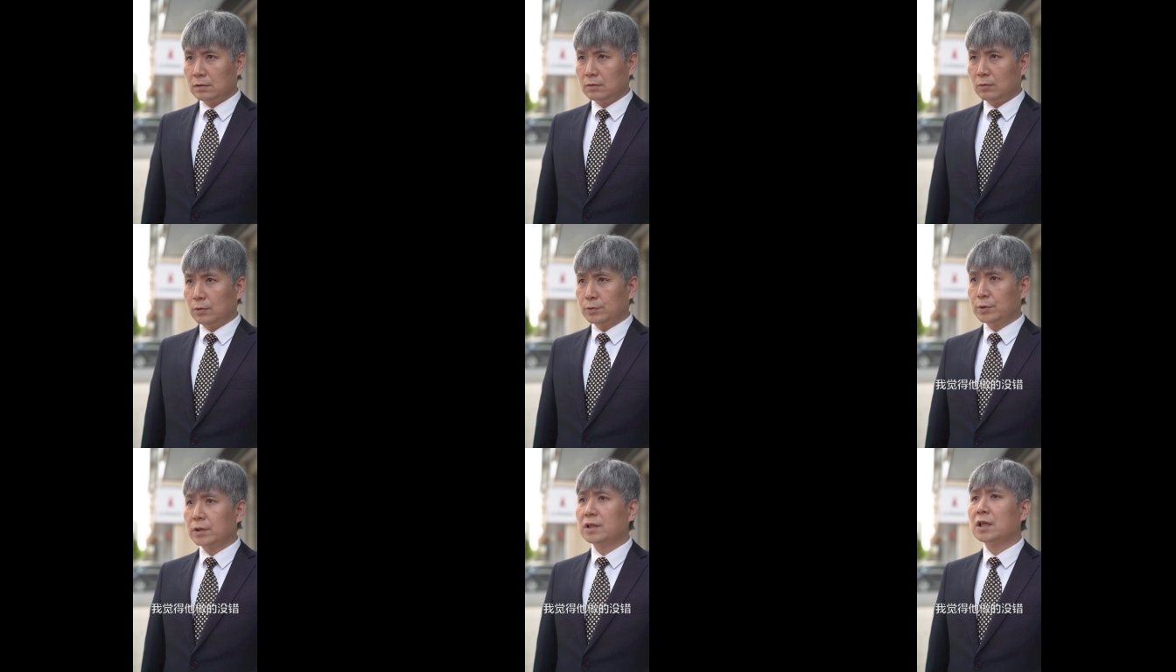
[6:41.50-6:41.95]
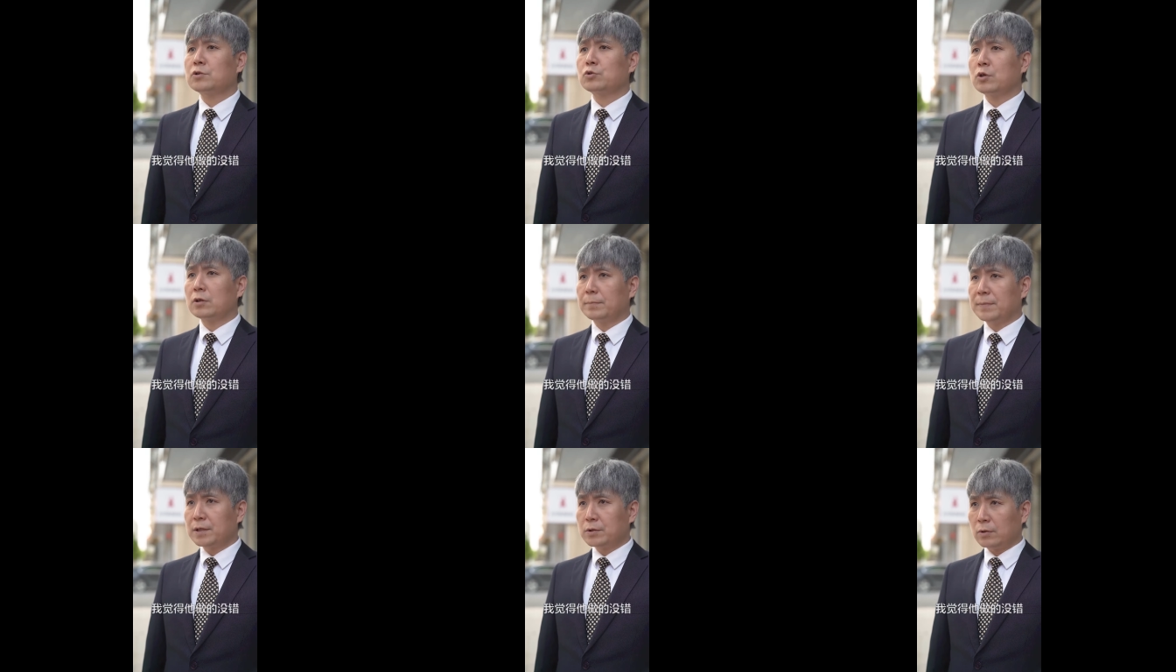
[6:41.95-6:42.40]
我觉得他
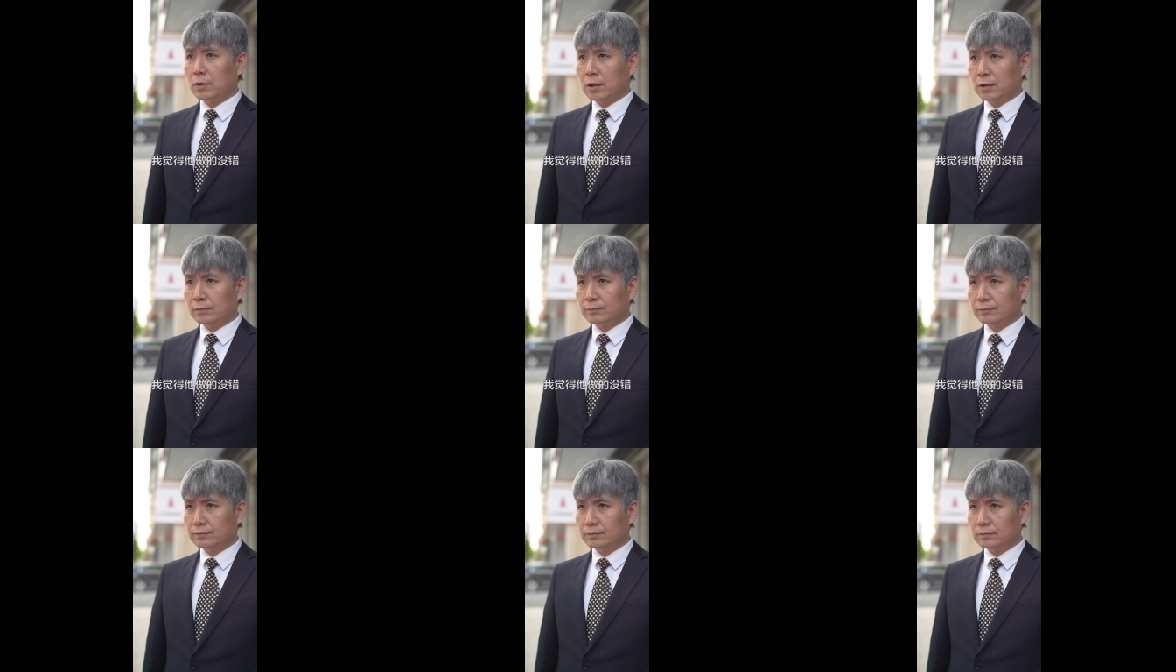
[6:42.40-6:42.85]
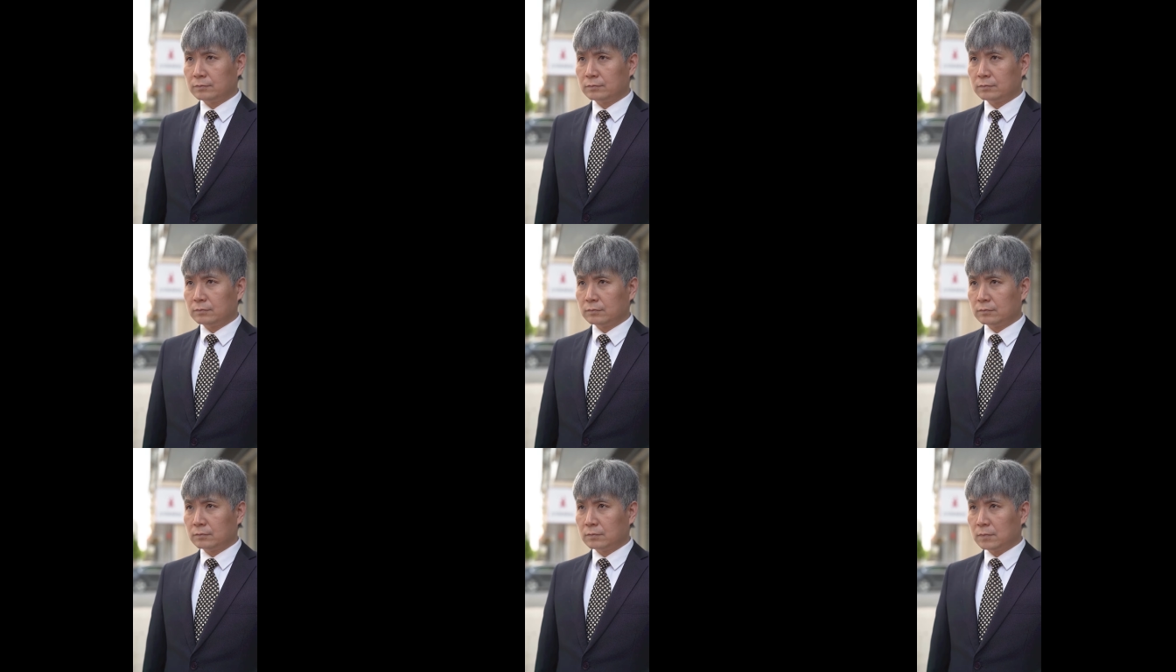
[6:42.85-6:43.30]
做的没错，
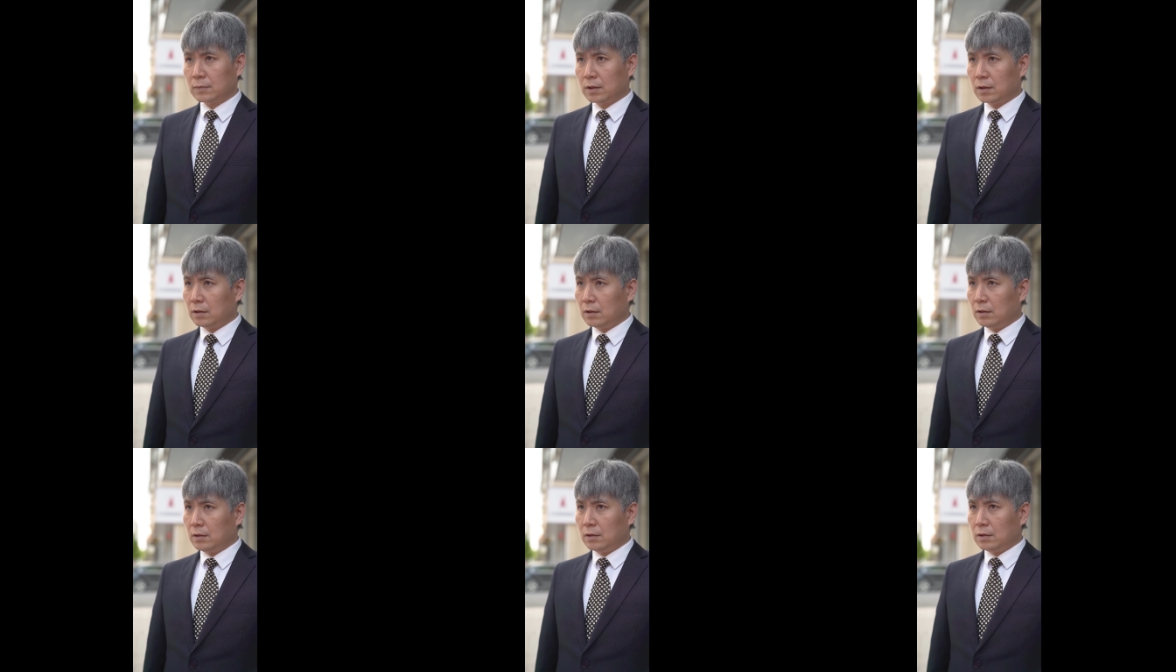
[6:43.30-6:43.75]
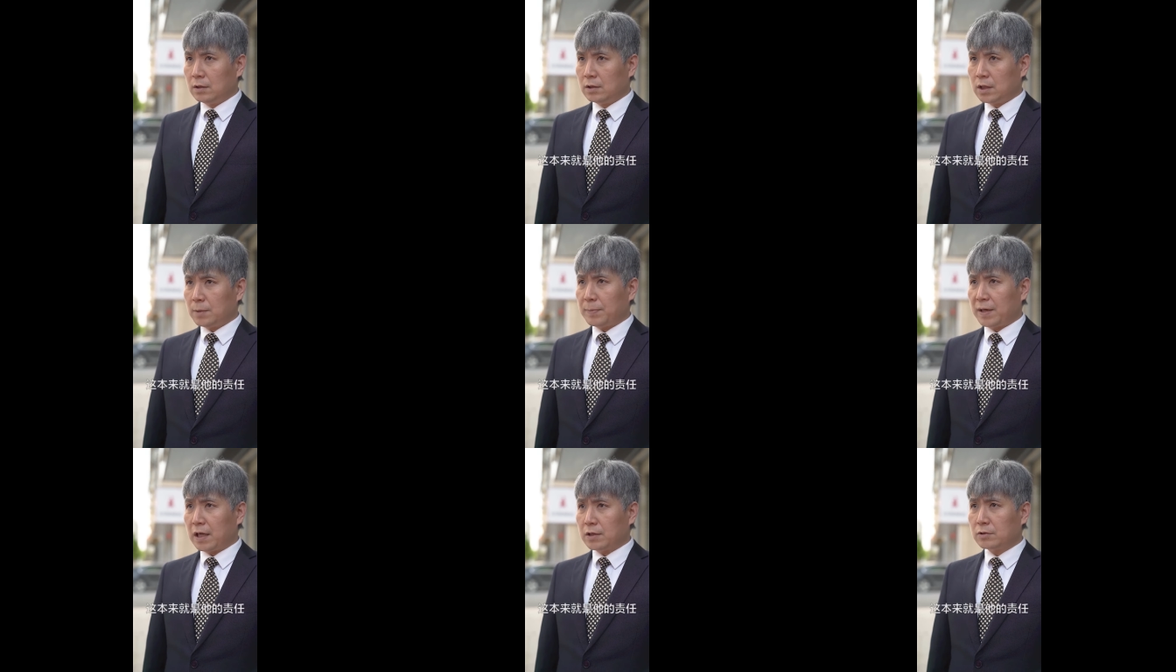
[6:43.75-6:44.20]

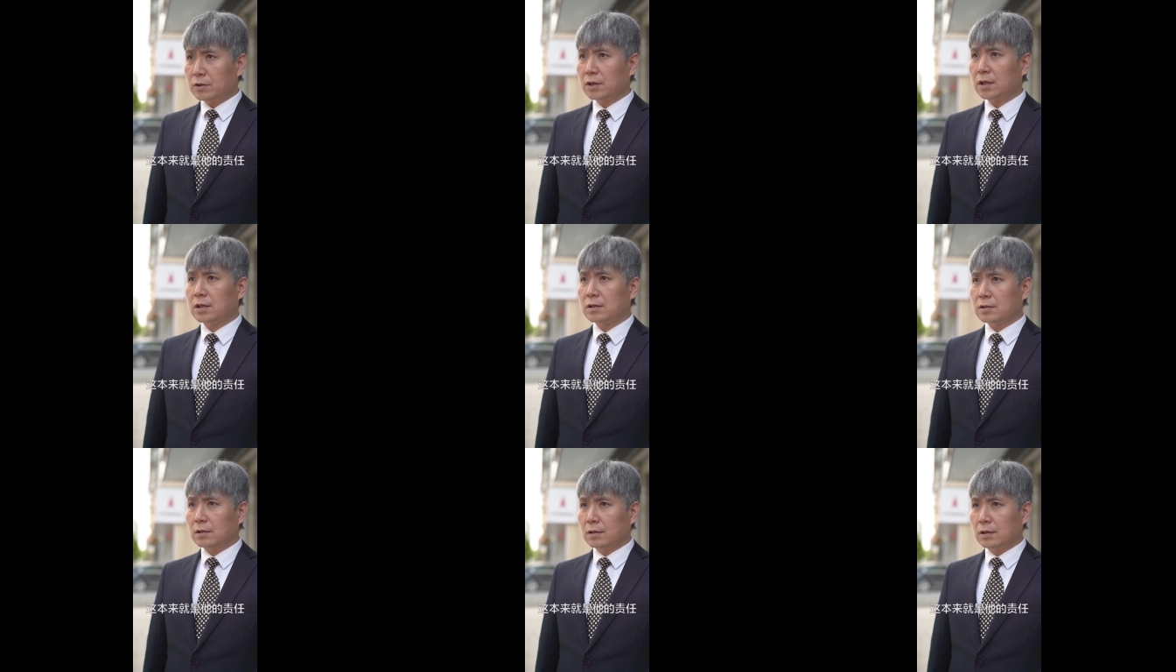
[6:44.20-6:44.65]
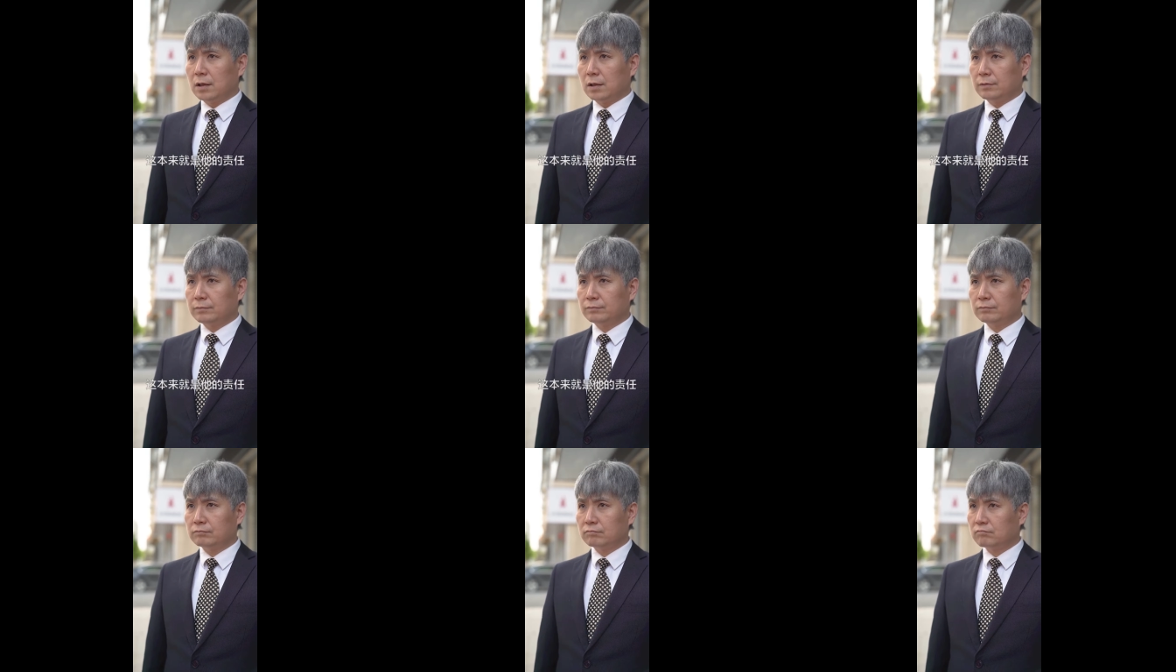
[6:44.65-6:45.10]
这本来就是他的责任。
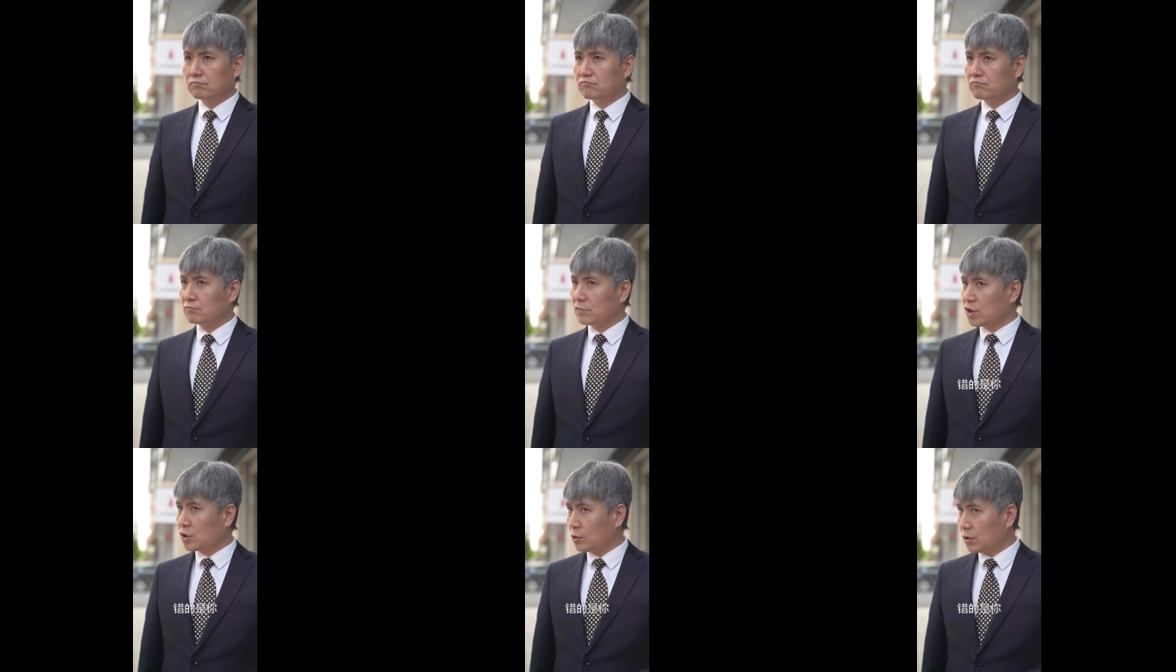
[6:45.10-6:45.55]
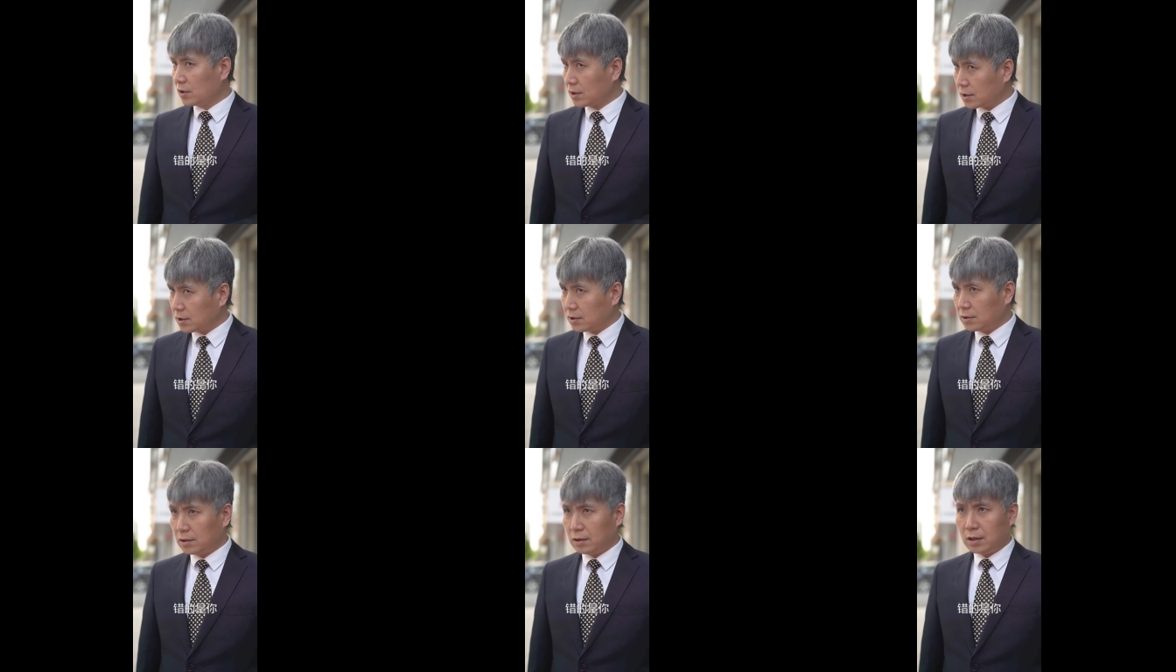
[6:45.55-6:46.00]
错的
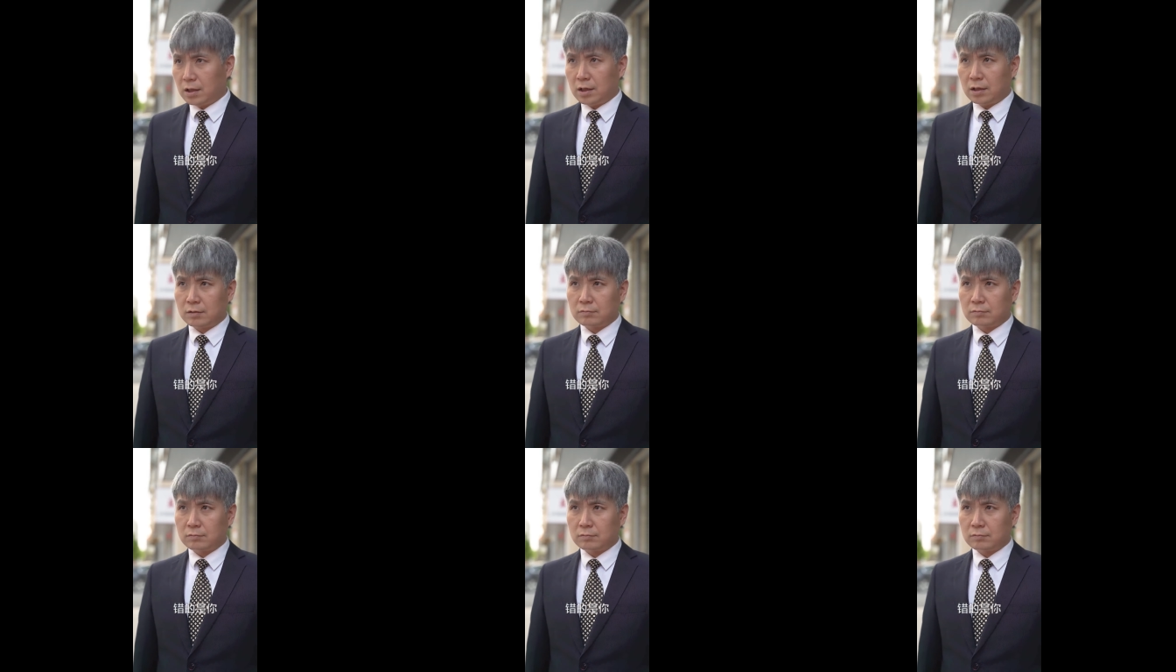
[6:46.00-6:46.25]
是你，